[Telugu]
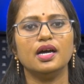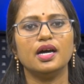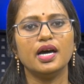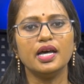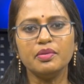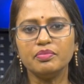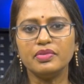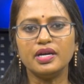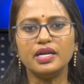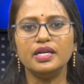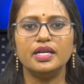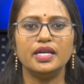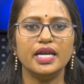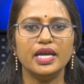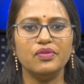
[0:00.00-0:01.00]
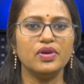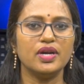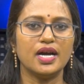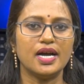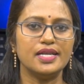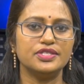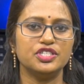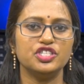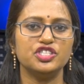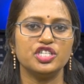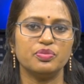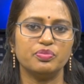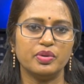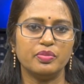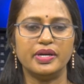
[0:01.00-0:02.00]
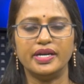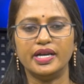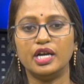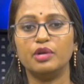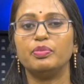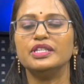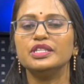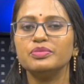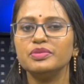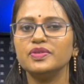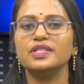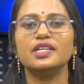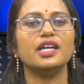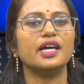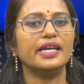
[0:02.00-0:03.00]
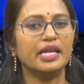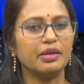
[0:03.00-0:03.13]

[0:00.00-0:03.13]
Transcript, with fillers: హర్మాన్ లేవ్ కాల్చి చంపబడ్డాడు పంతొమ్మిది వందల